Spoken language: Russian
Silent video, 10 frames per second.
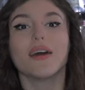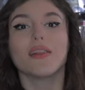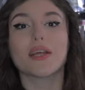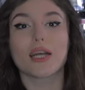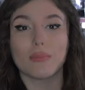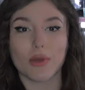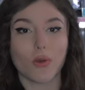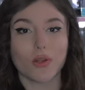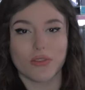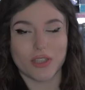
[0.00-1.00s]
На
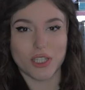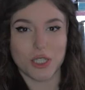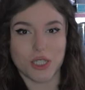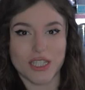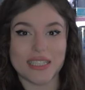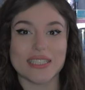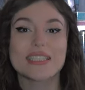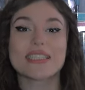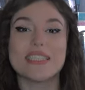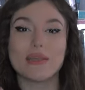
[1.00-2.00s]
Комикон 2010
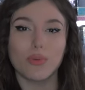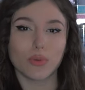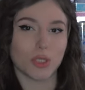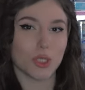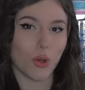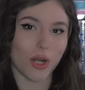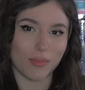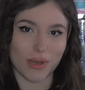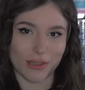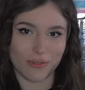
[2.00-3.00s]
дебют
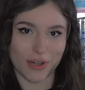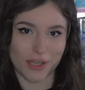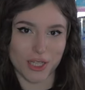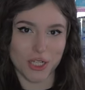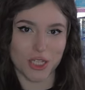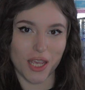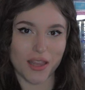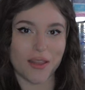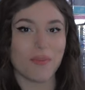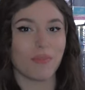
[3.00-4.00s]
черно-белый
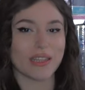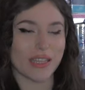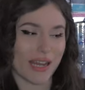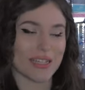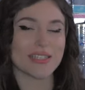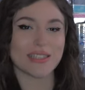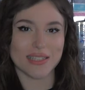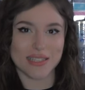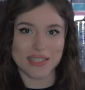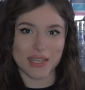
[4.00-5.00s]
Франкенштейн
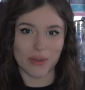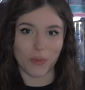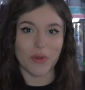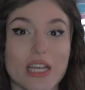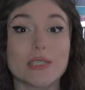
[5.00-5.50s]
потряс сцену.